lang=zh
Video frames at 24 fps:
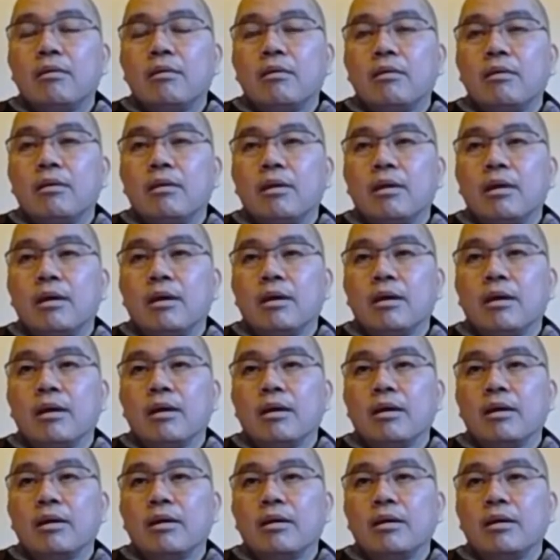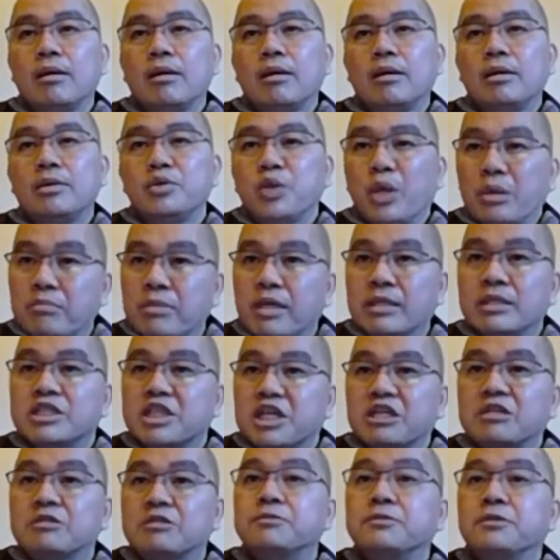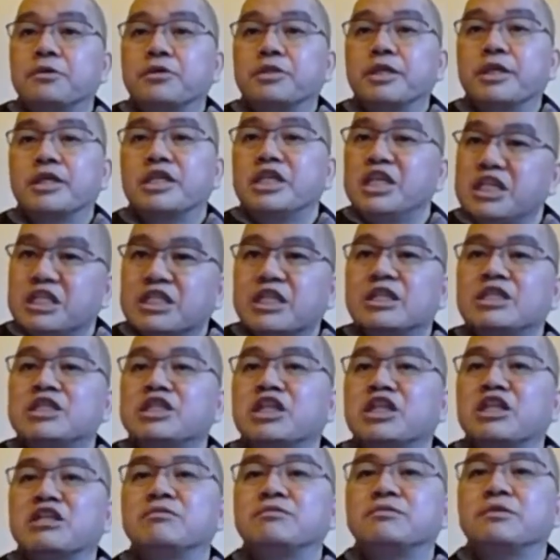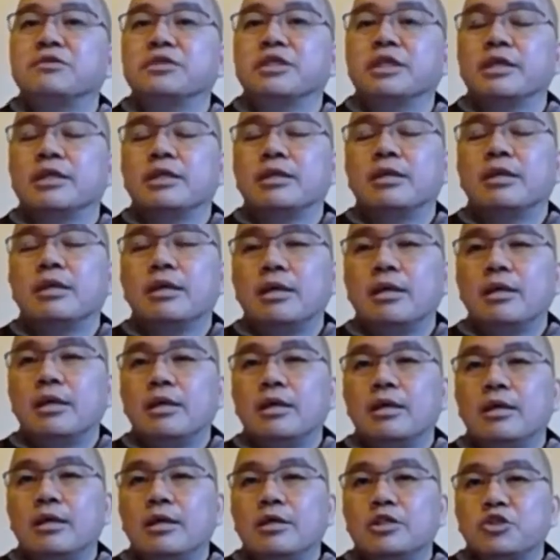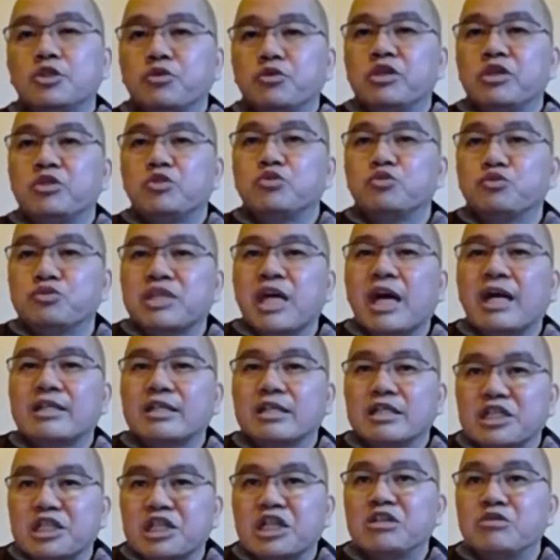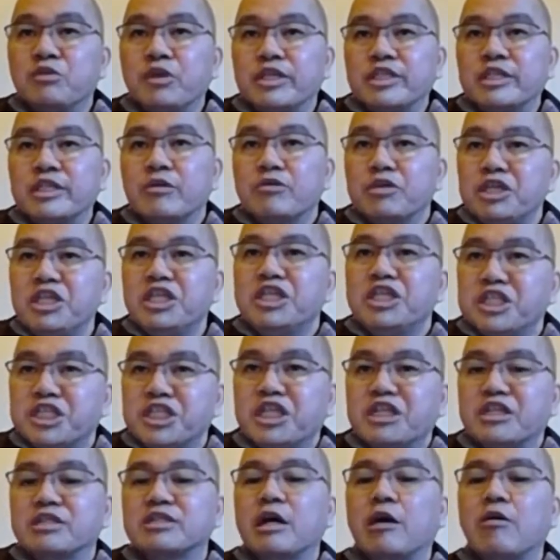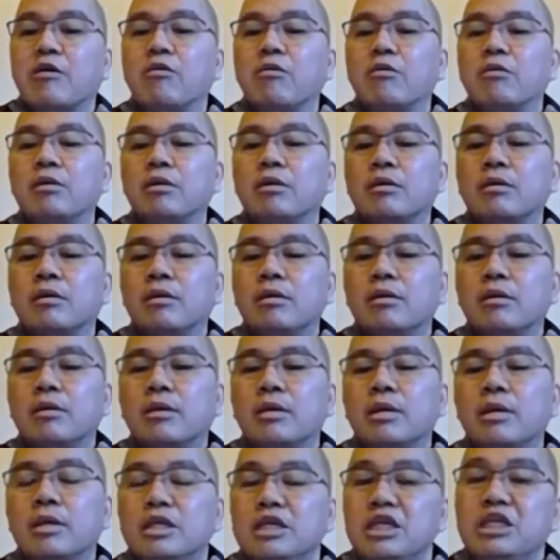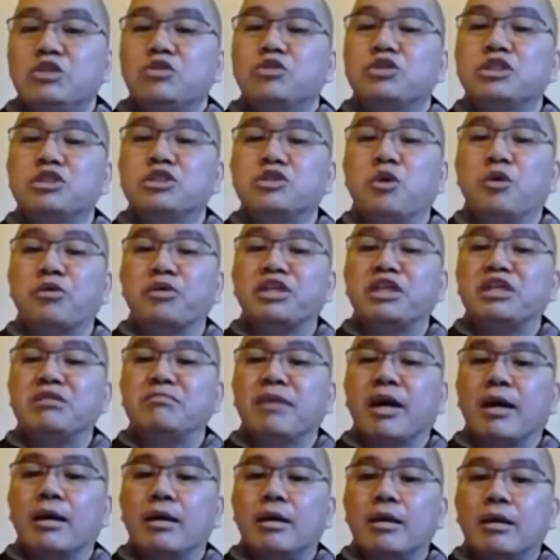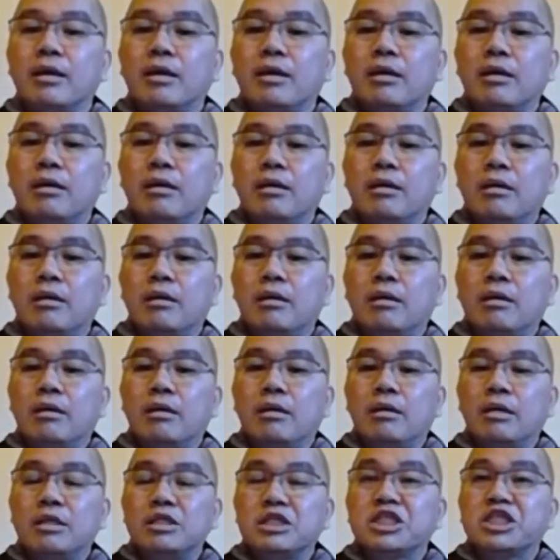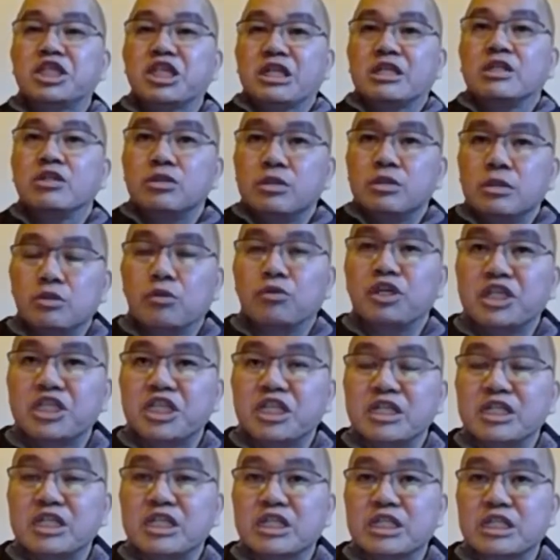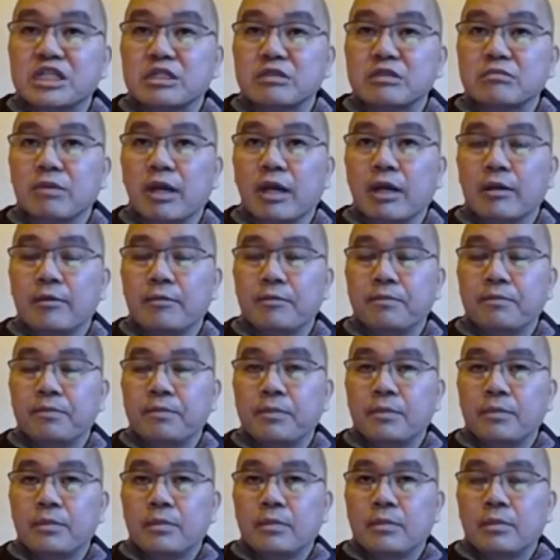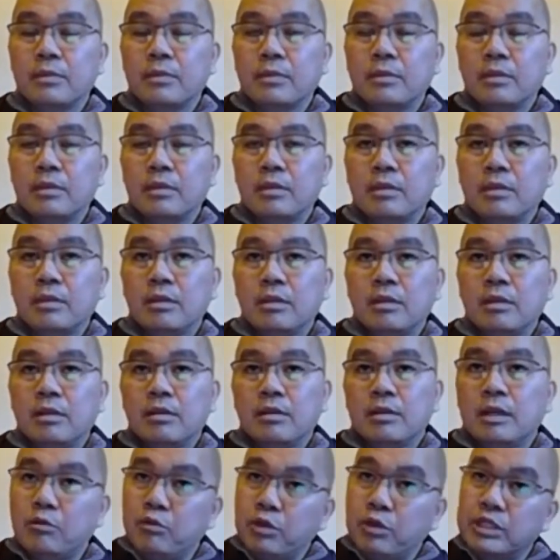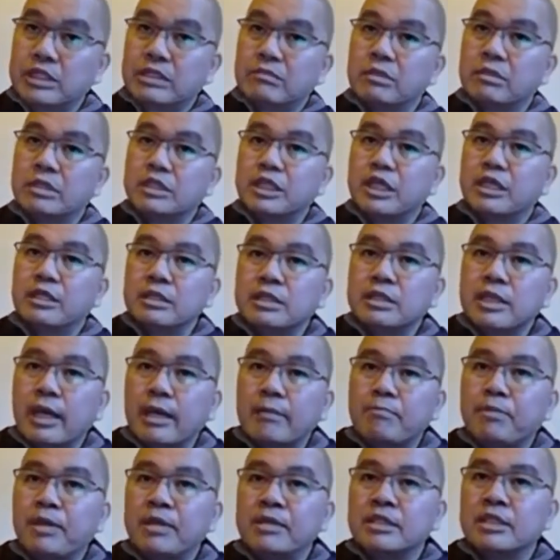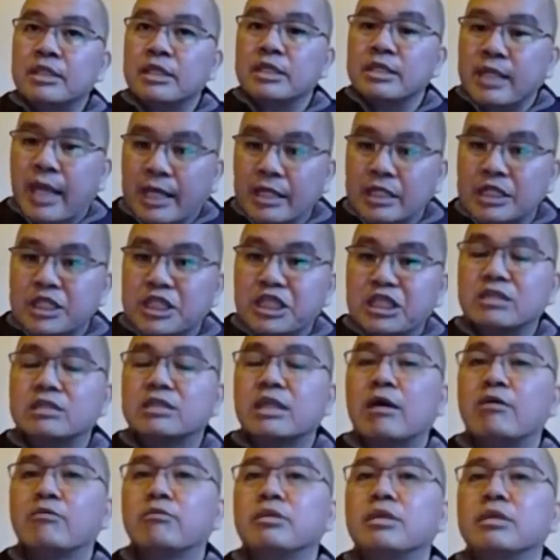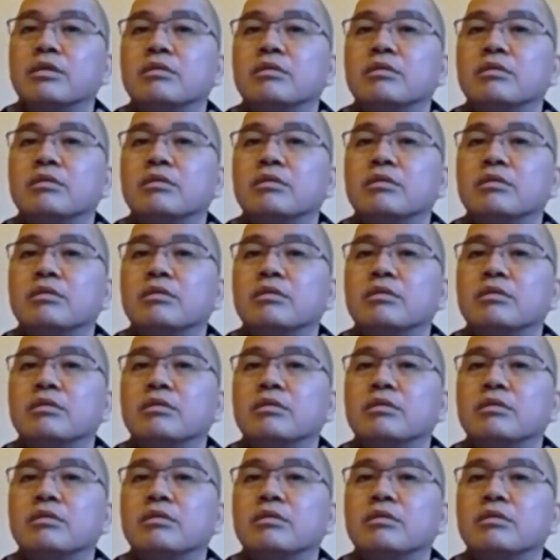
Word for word: 啊，圆满成佛的一生成佛的，所以古大的称为叫易行道，易就是容易嘛，行容易行持嘛。那为什么现在变成难行道呢？